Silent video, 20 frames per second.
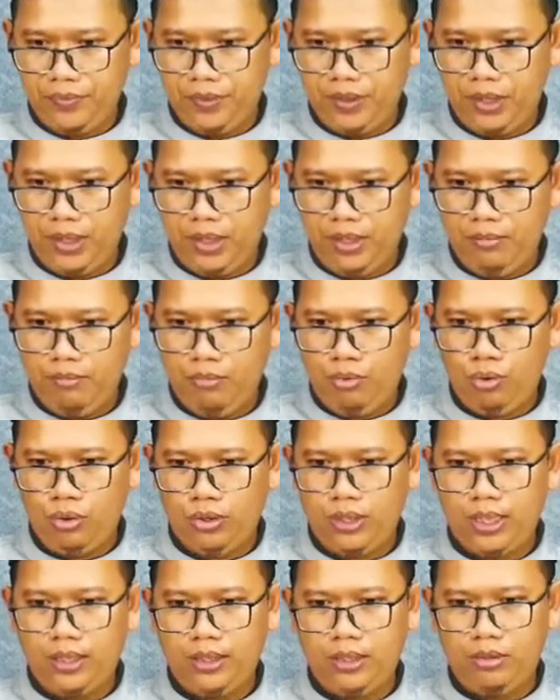Ya,
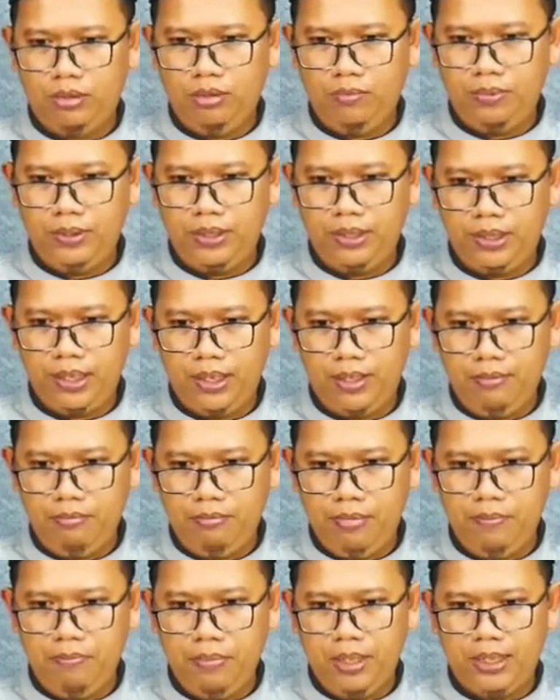murtad itu bisa
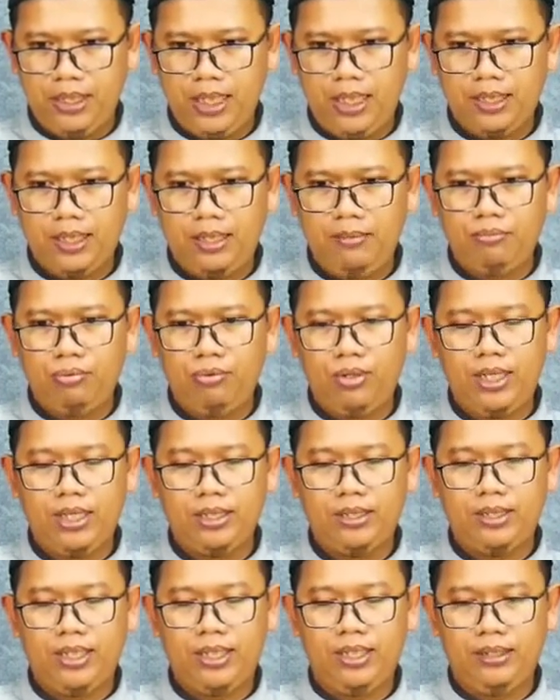membatalkan
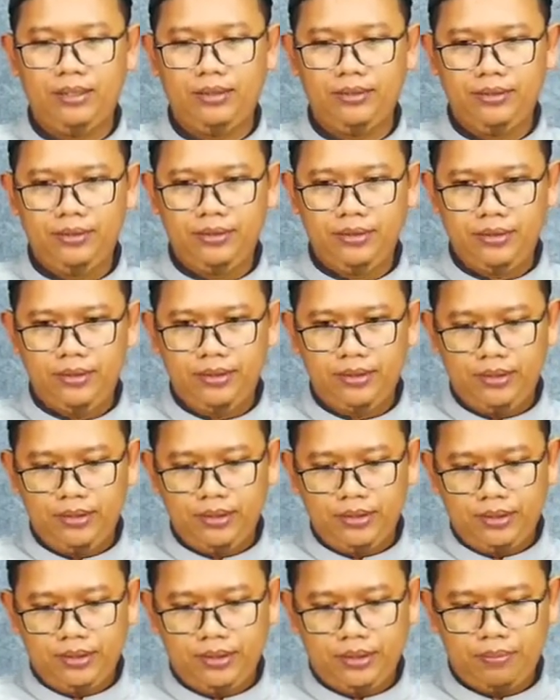puasa.
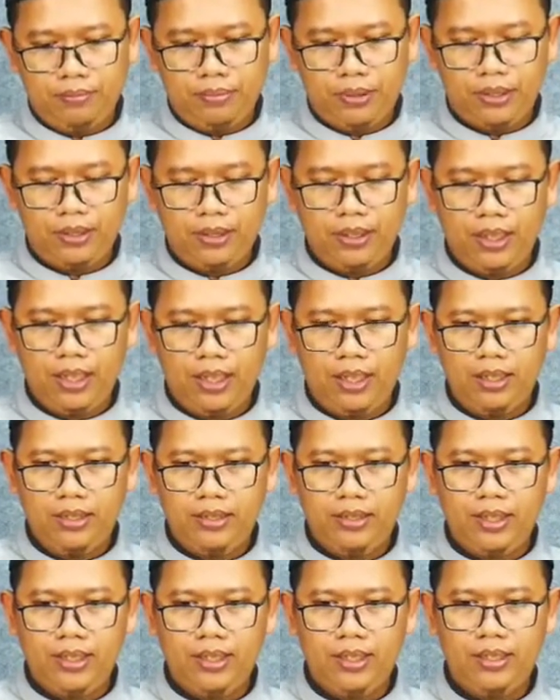Seperti
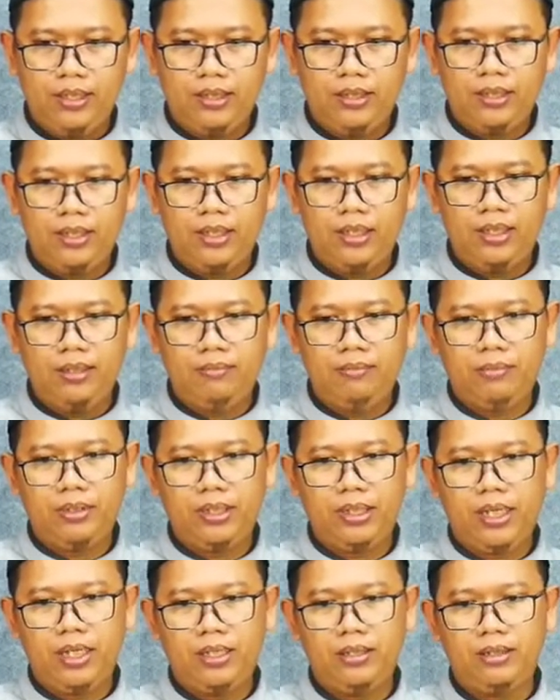halnya dalam
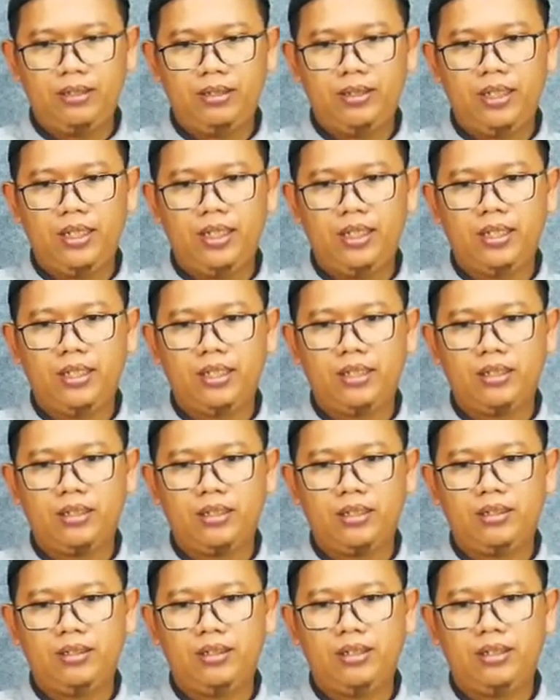realita
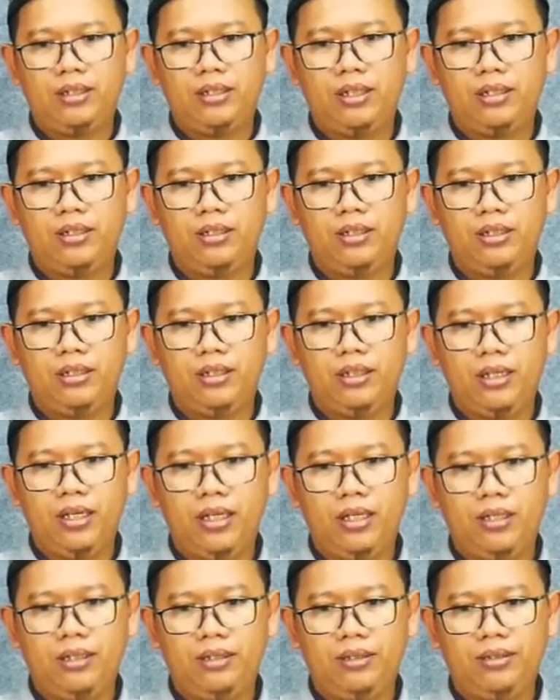ketika di
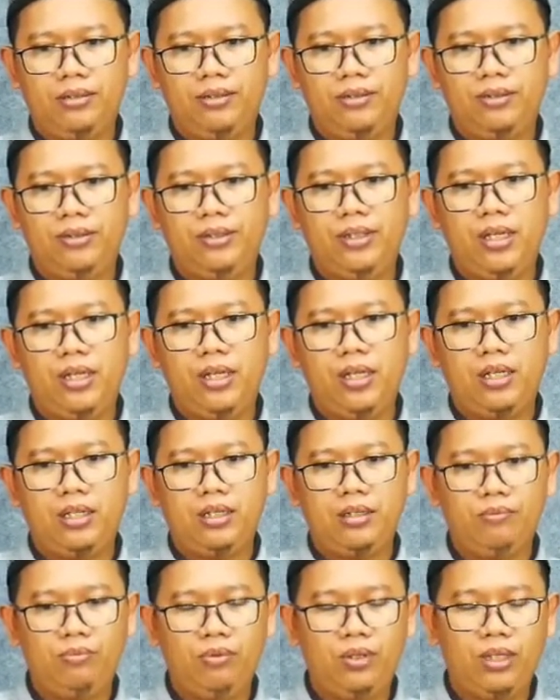tengah siang
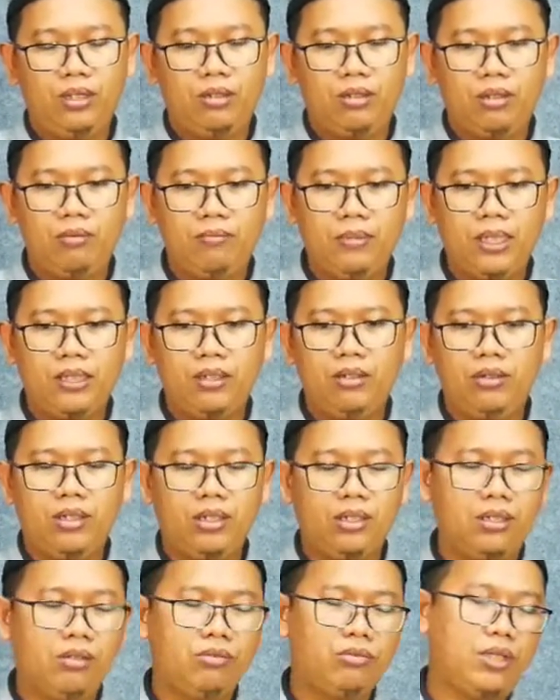hari bulan Ramadan
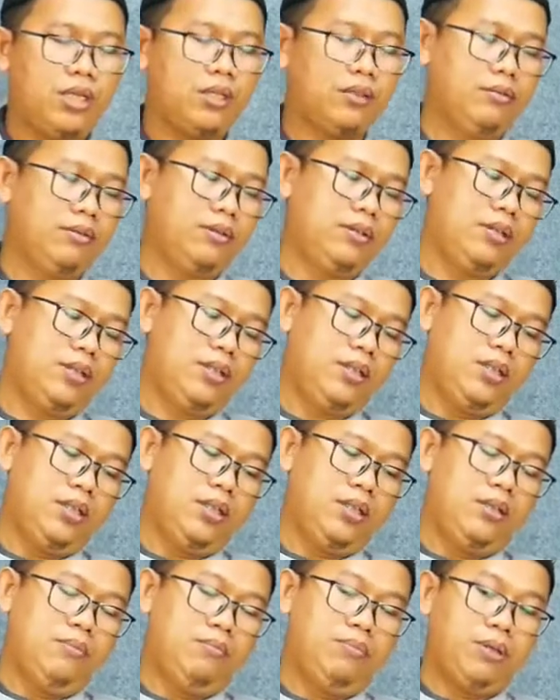atau saat
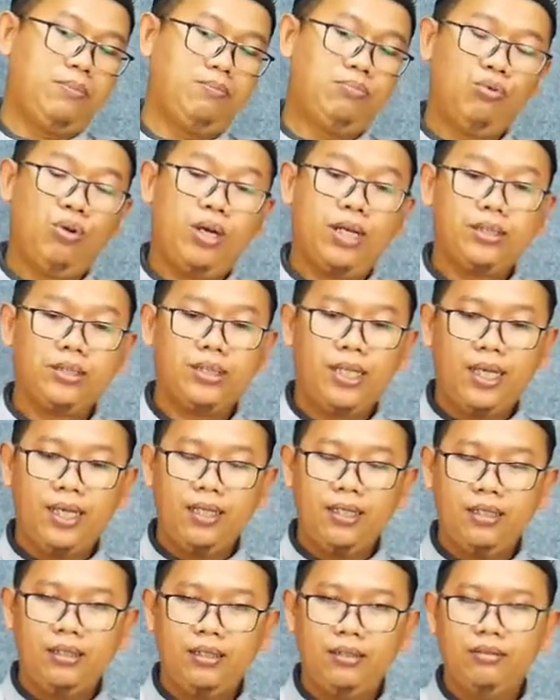
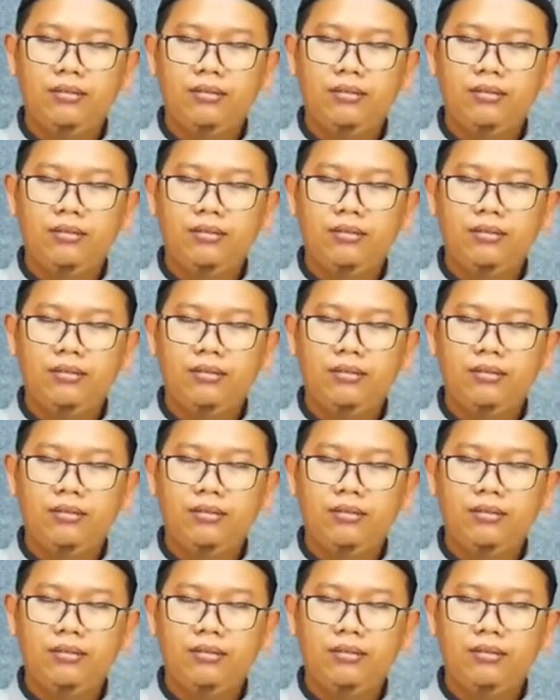berpuasa